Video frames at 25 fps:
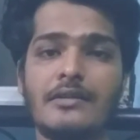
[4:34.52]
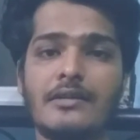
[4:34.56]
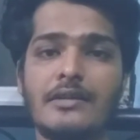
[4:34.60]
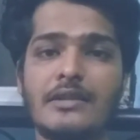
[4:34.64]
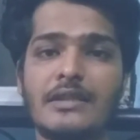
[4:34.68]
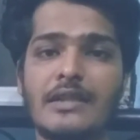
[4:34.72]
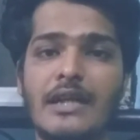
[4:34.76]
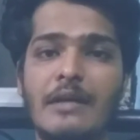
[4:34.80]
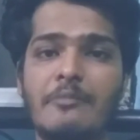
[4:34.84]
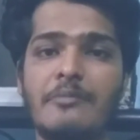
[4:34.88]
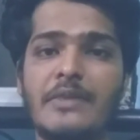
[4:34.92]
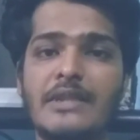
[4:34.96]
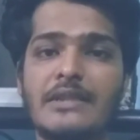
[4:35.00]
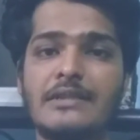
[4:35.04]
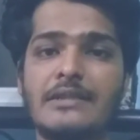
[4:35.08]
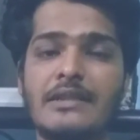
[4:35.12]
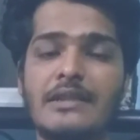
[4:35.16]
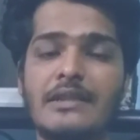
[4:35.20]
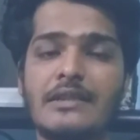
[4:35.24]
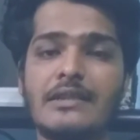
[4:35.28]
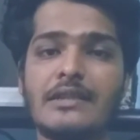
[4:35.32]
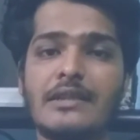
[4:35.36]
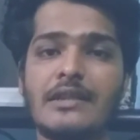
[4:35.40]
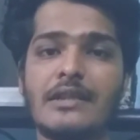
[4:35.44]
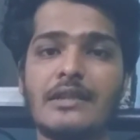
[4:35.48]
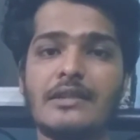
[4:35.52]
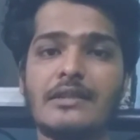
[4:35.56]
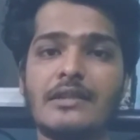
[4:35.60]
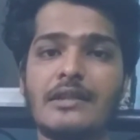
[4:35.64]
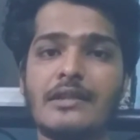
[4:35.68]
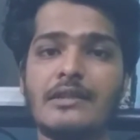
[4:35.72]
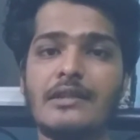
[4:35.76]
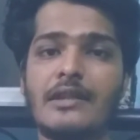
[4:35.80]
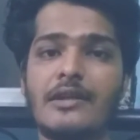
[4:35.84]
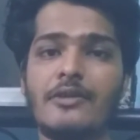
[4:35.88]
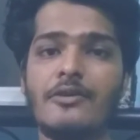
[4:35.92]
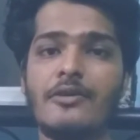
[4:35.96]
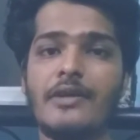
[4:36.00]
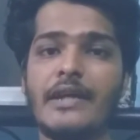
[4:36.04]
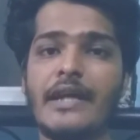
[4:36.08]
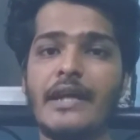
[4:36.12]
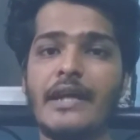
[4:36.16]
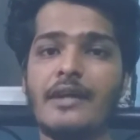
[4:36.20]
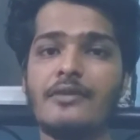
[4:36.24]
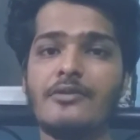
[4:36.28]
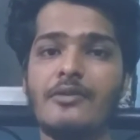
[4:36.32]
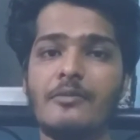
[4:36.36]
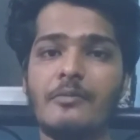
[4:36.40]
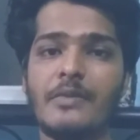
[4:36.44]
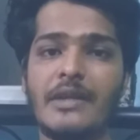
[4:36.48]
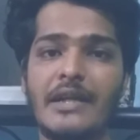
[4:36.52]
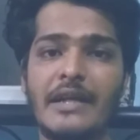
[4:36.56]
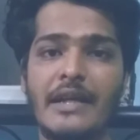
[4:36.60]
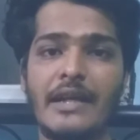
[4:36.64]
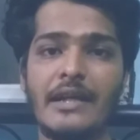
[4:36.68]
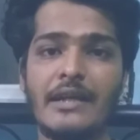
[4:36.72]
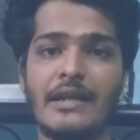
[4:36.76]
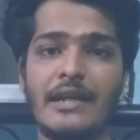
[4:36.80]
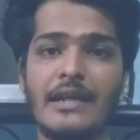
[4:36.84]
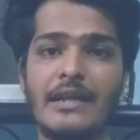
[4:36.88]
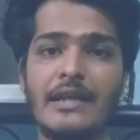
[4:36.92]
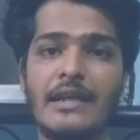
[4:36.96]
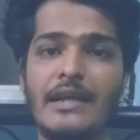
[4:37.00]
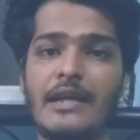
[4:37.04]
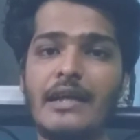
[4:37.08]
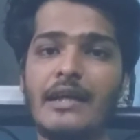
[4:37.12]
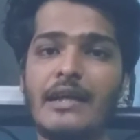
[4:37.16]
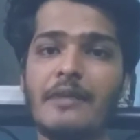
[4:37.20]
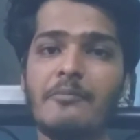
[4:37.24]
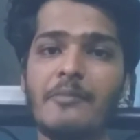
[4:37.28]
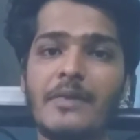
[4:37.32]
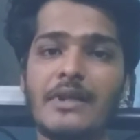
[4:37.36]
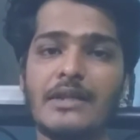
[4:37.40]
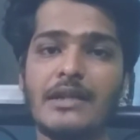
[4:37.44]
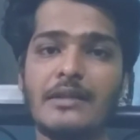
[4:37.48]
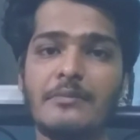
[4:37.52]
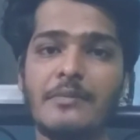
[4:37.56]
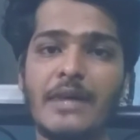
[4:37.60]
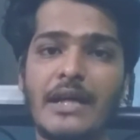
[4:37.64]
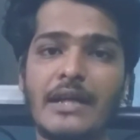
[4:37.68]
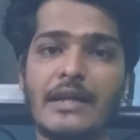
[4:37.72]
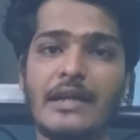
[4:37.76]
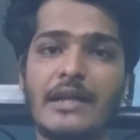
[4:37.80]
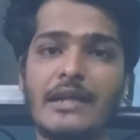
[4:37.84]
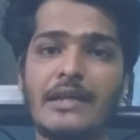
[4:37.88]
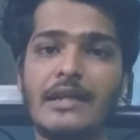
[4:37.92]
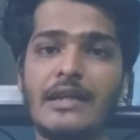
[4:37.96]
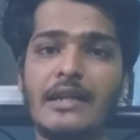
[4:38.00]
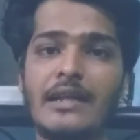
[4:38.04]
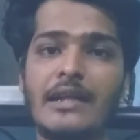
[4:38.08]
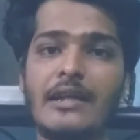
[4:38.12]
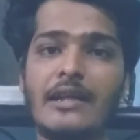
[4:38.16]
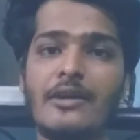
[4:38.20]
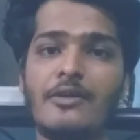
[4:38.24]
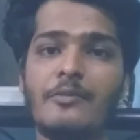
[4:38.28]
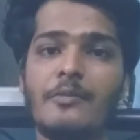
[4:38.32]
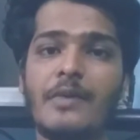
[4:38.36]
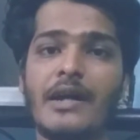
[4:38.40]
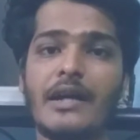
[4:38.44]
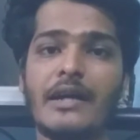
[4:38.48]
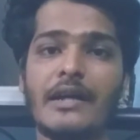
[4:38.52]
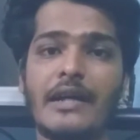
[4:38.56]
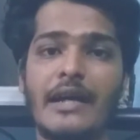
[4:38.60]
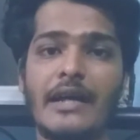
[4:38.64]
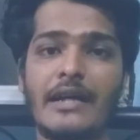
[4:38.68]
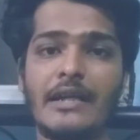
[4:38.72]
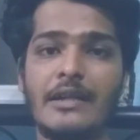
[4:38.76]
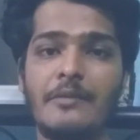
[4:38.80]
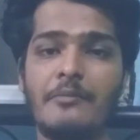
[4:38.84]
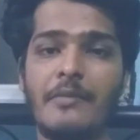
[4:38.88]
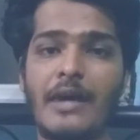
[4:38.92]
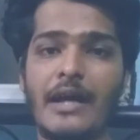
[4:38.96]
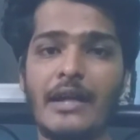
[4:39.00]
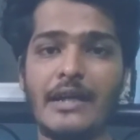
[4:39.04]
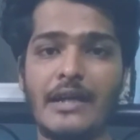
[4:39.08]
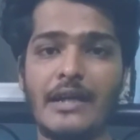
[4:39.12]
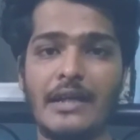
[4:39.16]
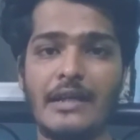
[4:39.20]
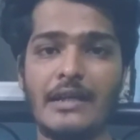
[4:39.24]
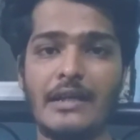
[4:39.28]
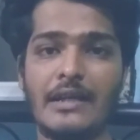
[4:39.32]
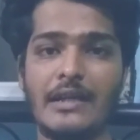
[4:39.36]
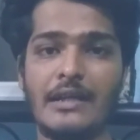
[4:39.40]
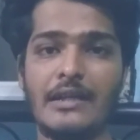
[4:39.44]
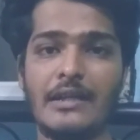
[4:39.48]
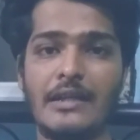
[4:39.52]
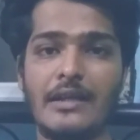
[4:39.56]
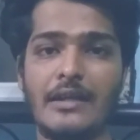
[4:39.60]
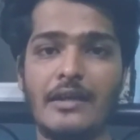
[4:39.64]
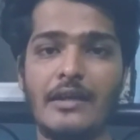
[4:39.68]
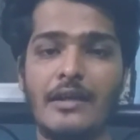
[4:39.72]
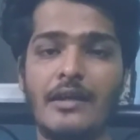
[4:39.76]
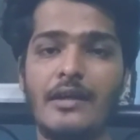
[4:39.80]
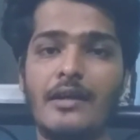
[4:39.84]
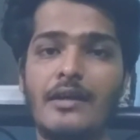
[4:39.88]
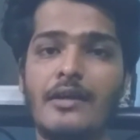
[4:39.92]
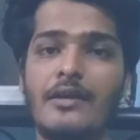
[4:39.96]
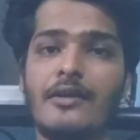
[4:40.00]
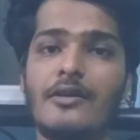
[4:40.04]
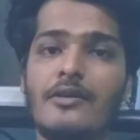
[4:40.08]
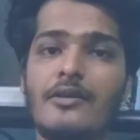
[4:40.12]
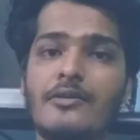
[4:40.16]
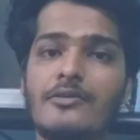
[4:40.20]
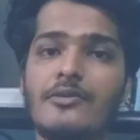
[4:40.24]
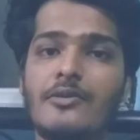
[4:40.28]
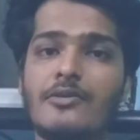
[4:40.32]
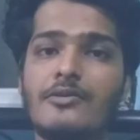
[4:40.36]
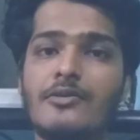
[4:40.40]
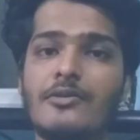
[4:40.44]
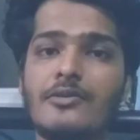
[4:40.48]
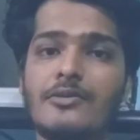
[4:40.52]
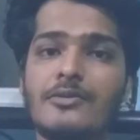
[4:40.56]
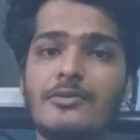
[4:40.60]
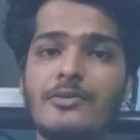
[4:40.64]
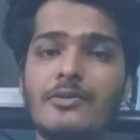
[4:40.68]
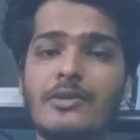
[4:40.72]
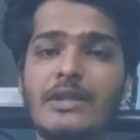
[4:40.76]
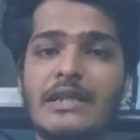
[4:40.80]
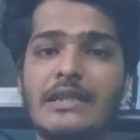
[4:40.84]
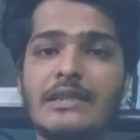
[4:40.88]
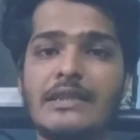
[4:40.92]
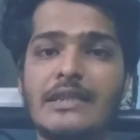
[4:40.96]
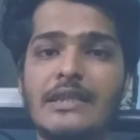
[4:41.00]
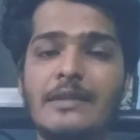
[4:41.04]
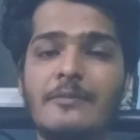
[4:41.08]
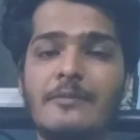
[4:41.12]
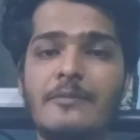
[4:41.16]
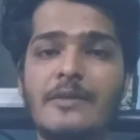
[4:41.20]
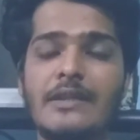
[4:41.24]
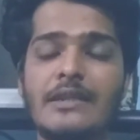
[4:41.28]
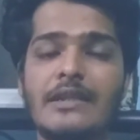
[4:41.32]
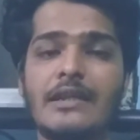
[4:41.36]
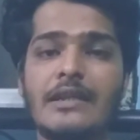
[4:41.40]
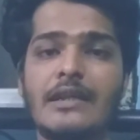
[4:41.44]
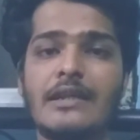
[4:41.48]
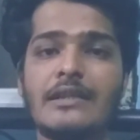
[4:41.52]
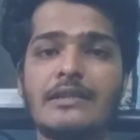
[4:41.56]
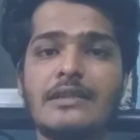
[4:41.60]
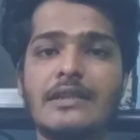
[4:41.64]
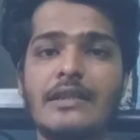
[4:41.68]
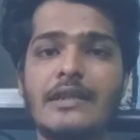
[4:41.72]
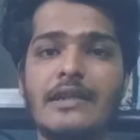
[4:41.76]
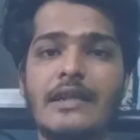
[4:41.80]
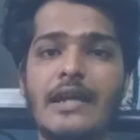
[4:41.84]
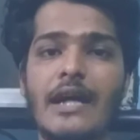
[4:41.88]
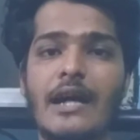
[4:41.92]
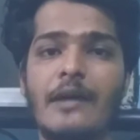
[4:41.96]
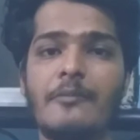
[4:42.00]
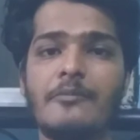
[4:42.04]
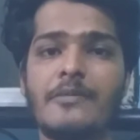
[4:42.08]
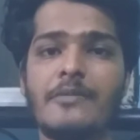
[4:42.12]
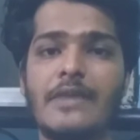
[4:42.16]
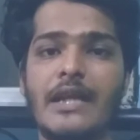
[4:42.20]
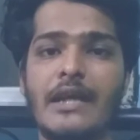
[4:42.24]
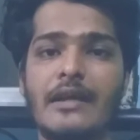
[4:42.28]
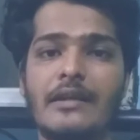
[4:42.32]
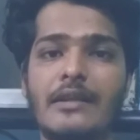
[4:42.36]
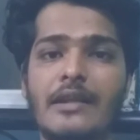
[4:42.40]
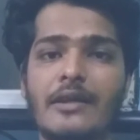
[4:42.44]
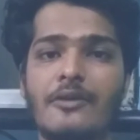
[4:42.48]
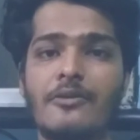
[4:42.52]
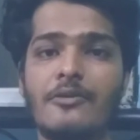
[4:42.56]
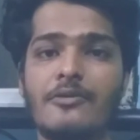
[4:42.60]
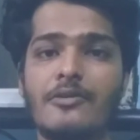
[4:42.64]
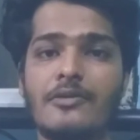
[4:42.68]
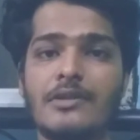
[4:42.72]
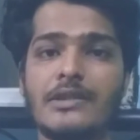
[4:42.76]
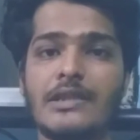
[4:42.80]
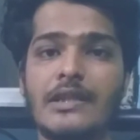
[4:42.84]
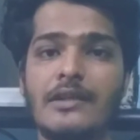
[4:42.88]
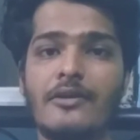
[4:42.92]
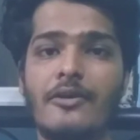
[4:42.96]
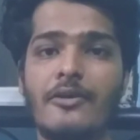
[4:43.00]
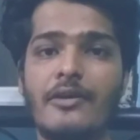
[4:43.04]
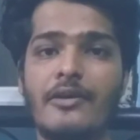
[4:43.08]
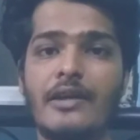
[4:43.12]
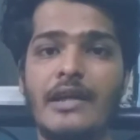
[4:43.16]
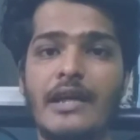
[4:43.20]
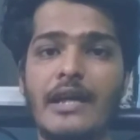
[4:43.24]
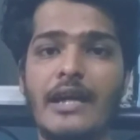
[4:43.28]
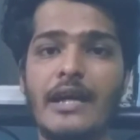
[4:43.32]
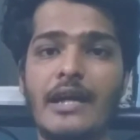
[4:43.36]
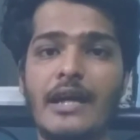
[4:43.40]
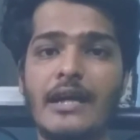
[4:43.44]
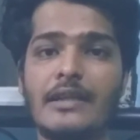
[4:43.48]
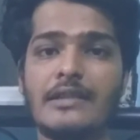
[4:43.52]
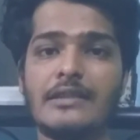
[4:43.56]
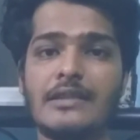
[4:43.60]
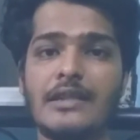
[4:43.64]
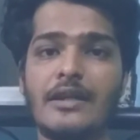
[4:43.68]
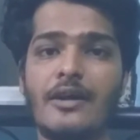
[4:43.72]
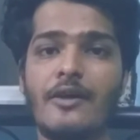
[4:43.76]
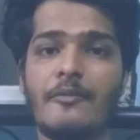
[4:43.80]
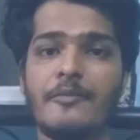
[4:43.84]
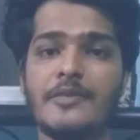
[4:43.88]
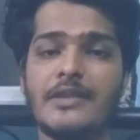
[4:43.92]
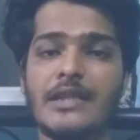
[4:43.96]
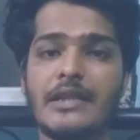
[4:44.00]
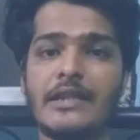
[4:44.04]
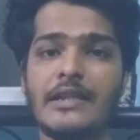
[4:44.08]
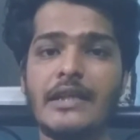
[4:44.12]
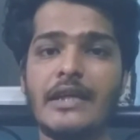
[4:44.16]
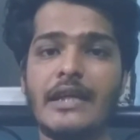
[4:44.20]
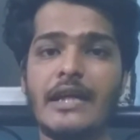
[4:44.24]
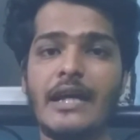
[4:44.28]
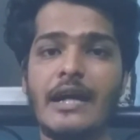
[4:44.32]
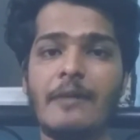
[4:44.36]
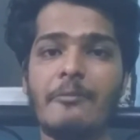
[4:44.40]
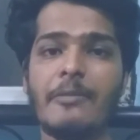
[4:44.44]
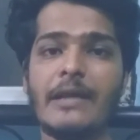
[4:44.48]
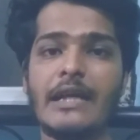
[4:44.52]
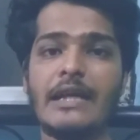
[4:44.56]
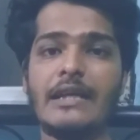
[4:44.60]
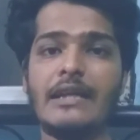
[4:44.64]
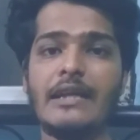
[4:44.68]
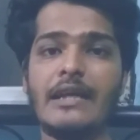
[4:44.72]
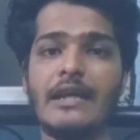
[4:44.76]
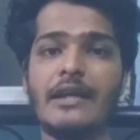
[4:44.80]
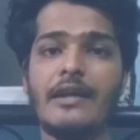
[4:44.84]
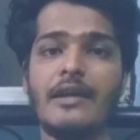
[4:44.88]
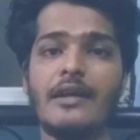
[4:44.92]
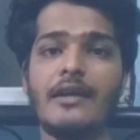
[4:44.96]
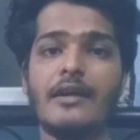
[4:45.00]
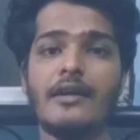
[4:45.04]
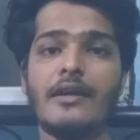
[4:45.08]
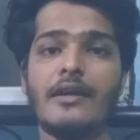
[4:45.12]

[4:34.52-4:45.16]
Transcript: इसका बिजनेस कर सकते हो एक तो ब्रीडिंग के लिए एक मटन मार्केट के लिए और बकरा मार्केट के लिए तो दोस्तों किसी भी तरह से आप देखते हो तो सिरो ये एक अच्छा ऑप्शन है आपके लिए